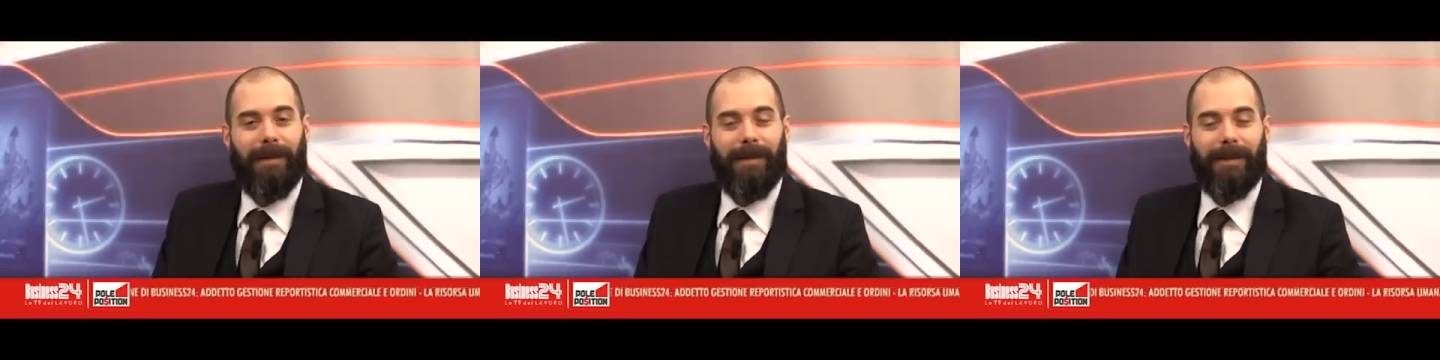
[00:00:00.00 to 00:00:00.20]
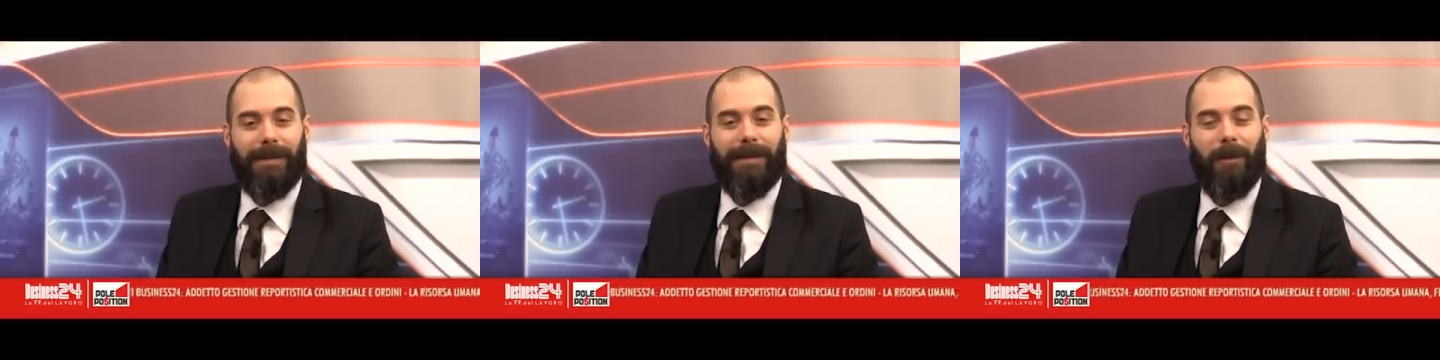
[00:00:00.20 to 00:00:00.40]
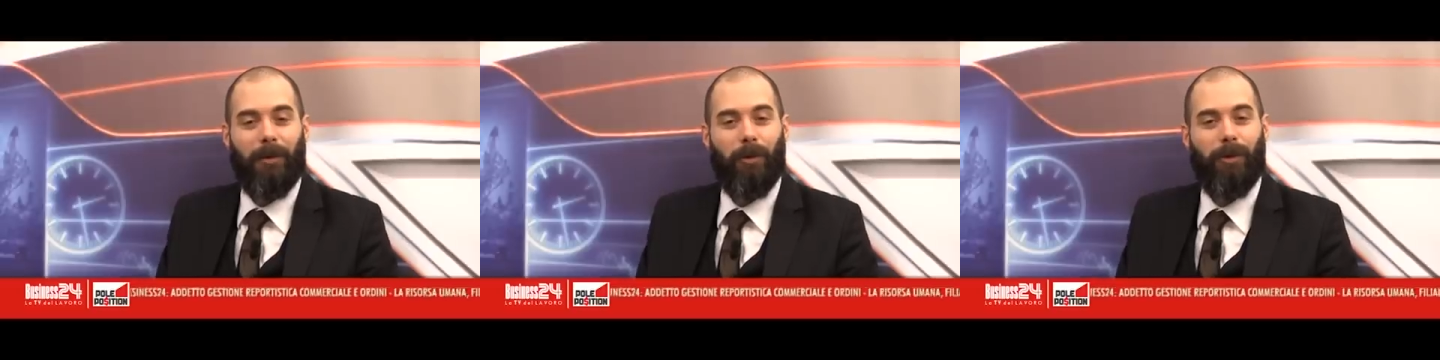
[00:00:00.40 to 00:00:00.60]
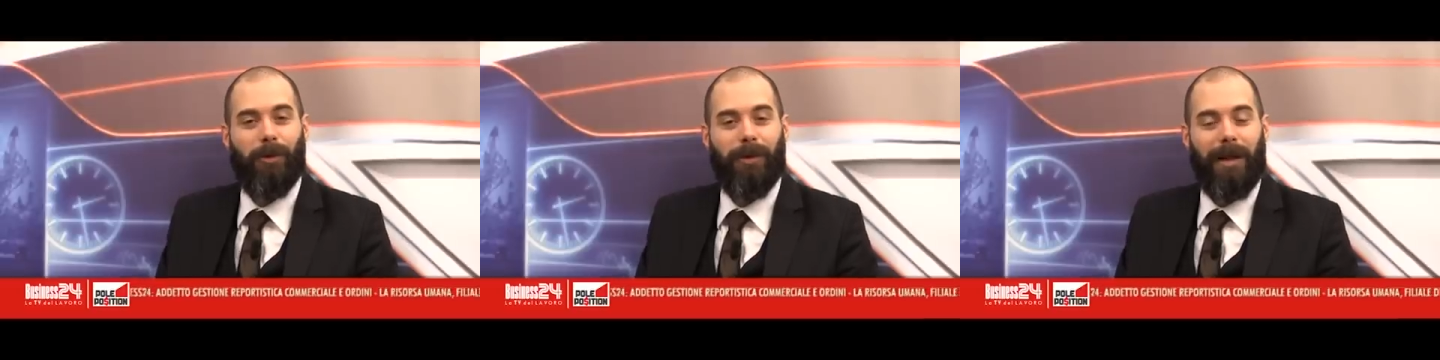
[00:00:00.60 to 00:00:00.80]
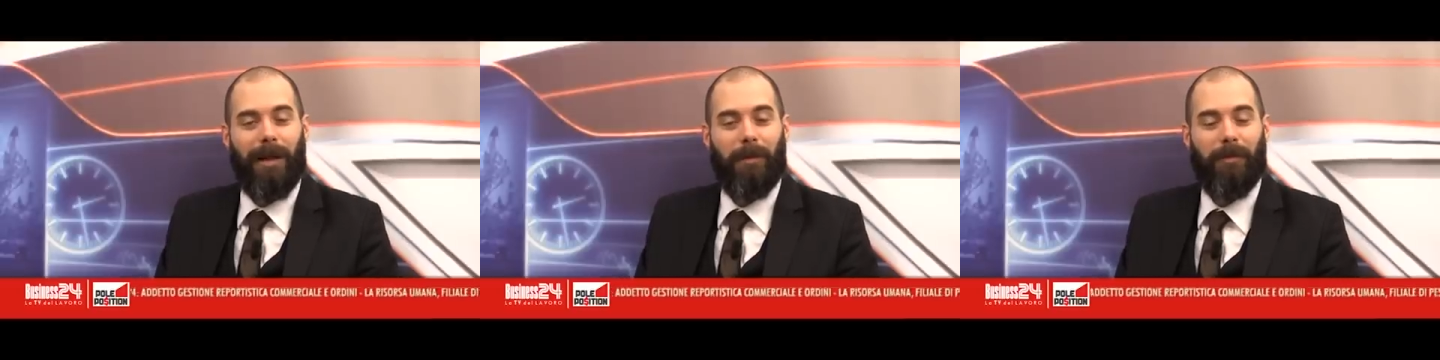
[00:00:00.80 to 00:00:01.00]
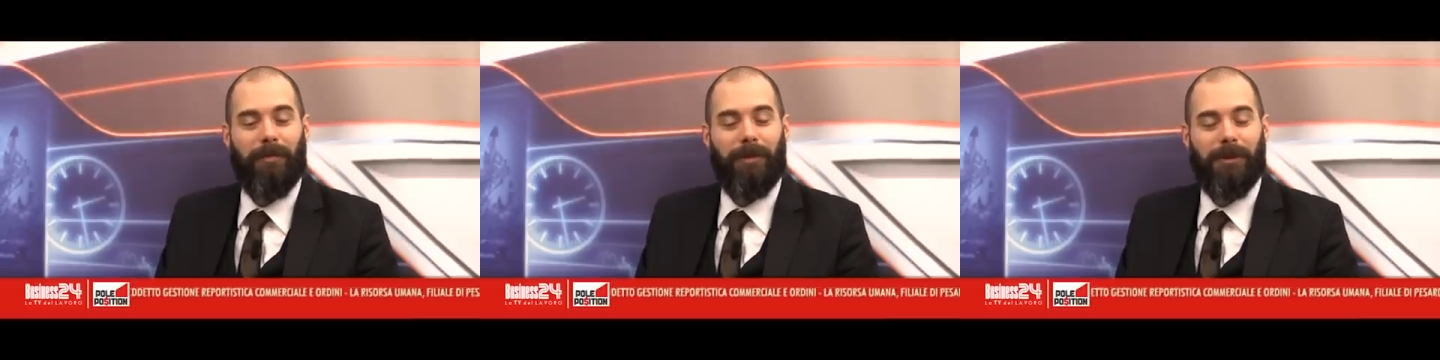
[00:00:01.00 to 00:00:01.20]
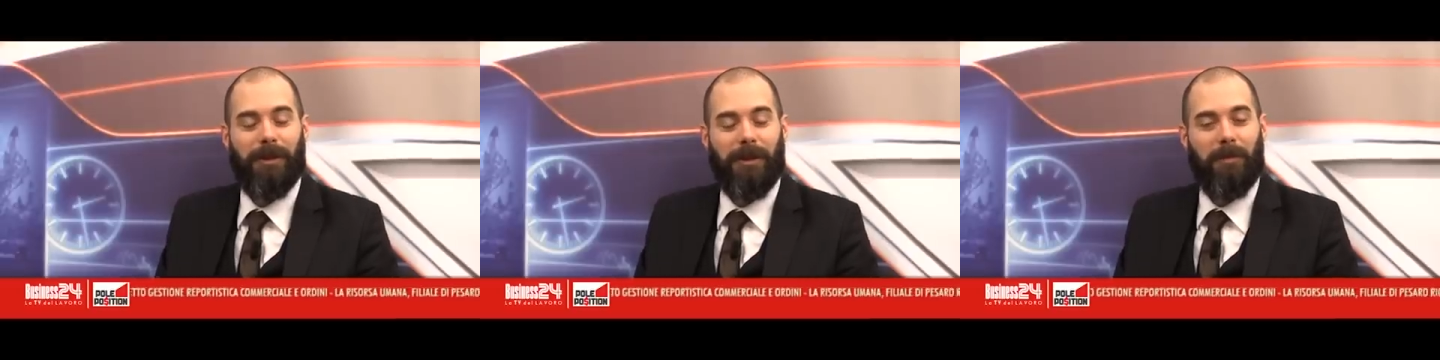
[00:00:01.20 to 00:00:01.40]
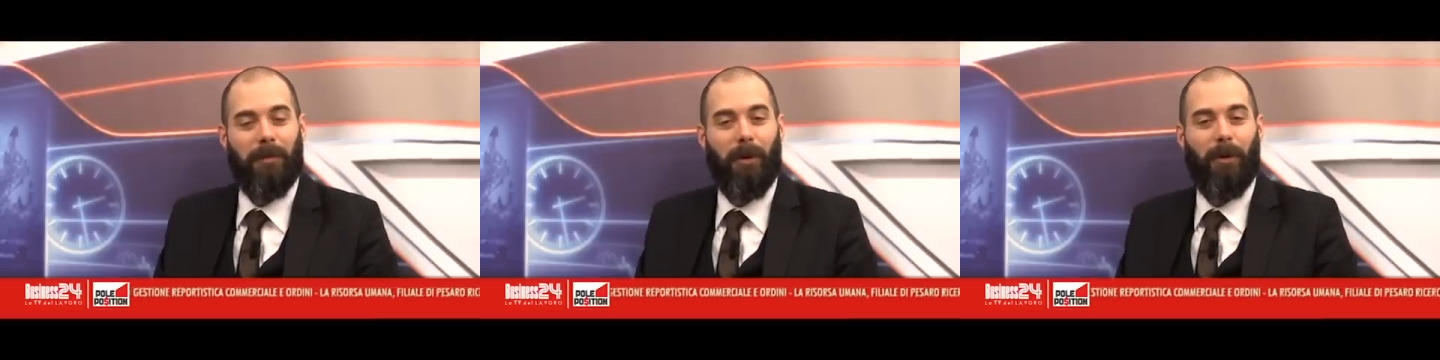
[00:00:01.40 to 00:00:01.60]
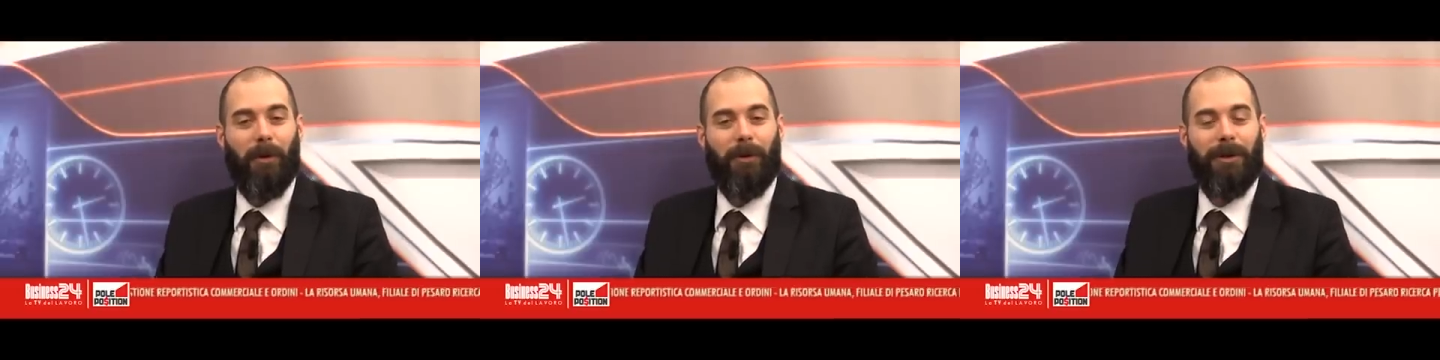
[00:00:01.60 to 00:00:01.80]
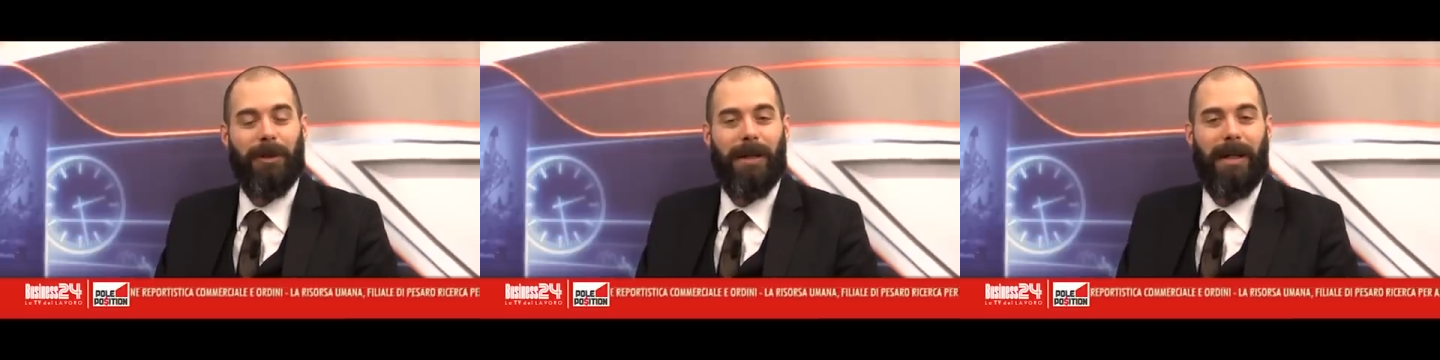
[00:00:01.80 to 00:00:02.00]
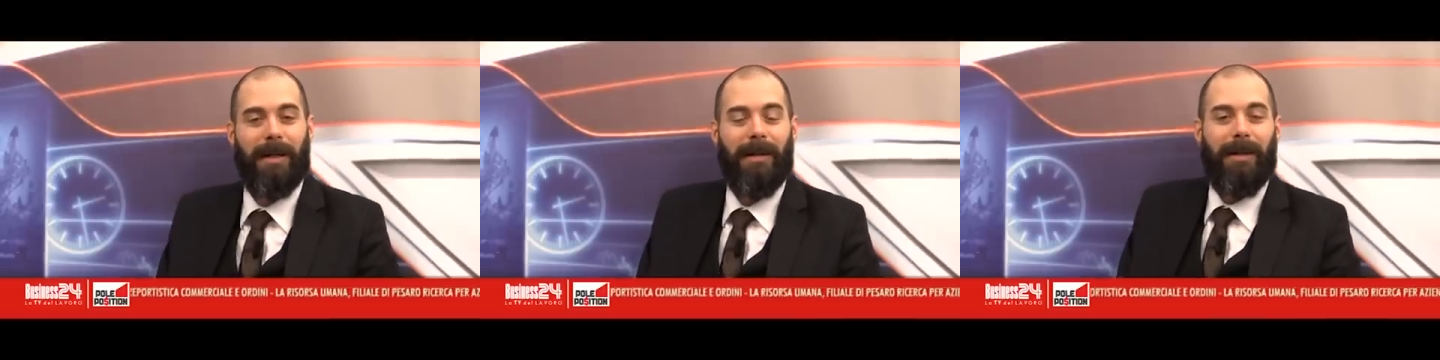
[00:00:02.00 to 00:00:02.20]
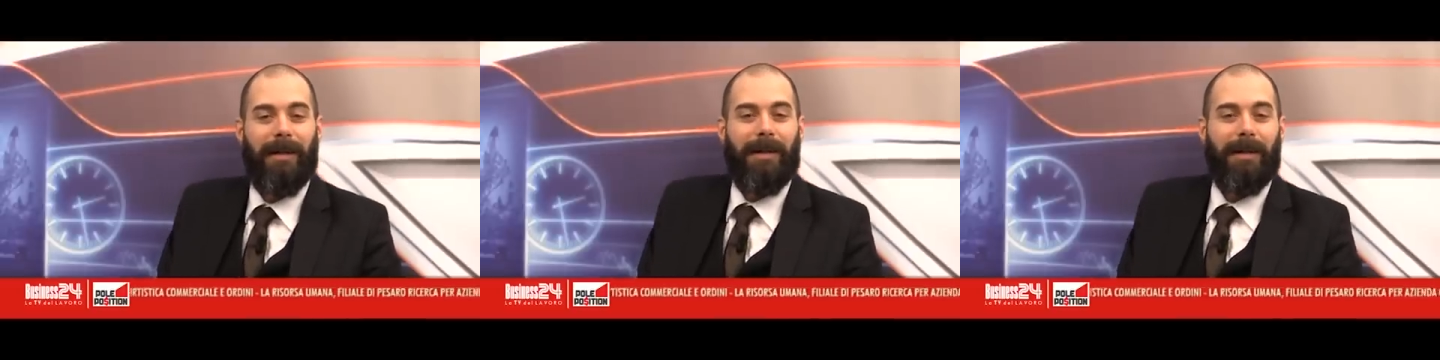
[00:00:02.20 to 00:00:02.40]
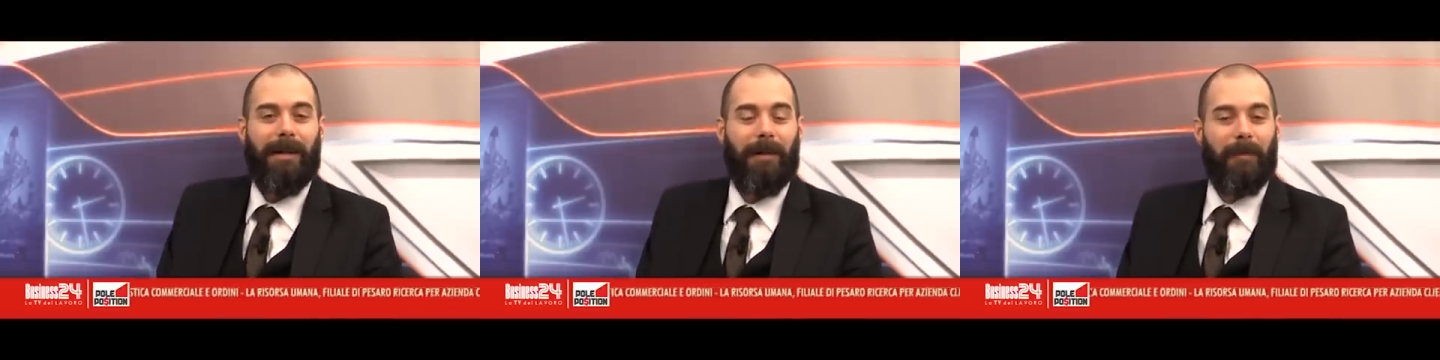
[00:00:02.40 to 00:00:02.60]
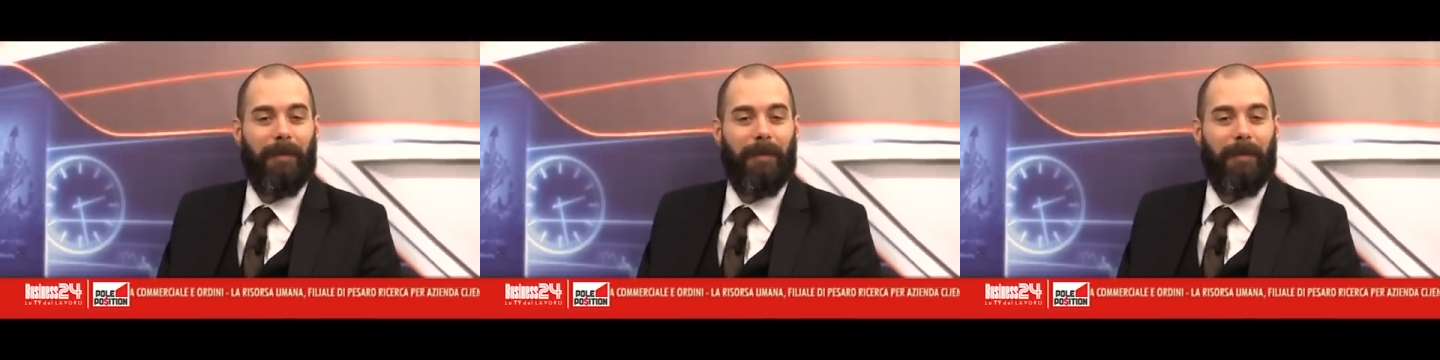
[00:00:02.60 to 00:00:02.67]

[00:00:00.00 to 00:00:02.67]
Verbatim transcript: eh, saluto dalla provincia di Bologna eh,